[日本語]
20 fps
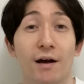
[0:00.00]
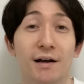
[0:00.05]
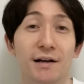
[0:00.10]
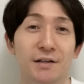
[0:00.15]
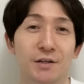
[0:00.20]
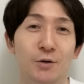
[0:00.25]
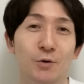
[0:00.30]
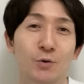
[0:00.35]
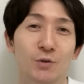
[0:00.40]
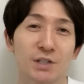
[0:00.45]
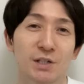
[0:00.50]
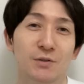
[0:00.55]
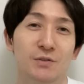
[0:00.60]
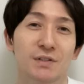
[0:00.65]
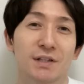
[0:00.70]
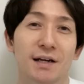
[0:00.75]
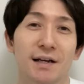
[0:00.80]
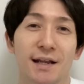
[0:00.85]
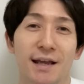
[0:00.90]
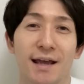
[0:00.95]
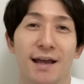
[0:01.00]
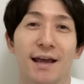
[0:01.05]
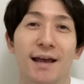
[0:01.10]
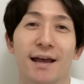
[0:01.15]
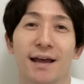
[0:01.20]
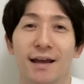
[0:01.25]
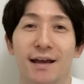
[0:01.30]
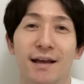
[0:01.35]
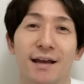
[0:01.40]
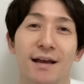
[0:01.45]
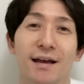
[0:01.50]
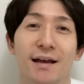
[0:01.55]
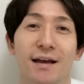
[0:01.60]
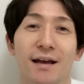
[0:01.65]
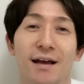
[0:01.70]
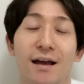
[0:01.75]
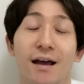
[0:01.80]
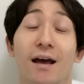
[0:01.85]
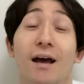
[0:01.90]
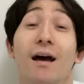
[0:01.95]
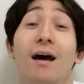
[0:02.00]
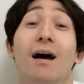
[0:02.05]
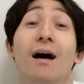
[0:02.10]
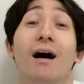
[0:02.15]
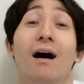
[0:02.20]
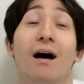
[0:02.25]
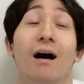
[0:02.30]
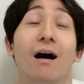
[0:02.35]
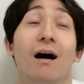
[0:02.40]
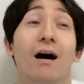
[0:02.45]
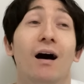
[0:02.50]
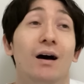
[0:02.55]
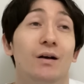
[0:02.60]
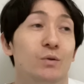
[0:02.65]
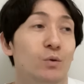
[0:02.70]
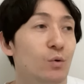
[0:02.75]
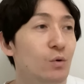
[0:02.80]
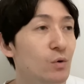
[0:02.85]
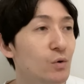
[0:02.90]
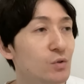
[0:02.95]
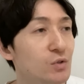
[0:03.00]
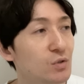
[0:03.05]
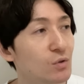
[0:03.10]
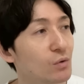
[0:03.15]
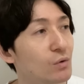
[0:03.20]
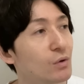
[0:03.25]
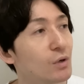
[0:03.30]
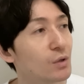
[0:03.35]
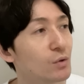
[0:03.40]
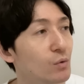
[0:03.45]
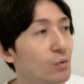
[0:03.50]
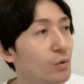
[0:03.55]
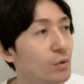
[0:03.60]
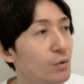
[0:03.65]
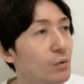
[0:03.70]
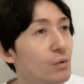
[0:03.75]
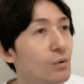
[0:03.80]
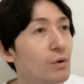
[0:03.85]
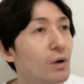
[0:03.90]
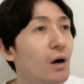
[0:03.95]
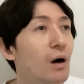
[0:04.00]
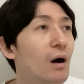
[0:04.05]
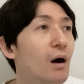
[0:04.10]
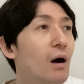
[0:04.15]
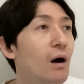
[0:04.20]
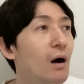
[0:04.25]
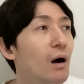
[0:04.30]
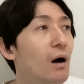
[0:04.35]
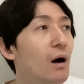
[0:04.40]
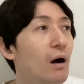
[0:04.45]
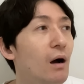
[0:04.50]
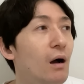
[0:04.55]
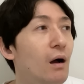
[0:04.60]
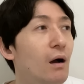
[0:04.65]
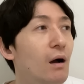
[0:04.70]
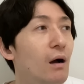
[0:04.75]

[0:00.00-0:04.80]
いあ、京子ちゃんお疲れ。あー、どうしよっか。どこ行こっか。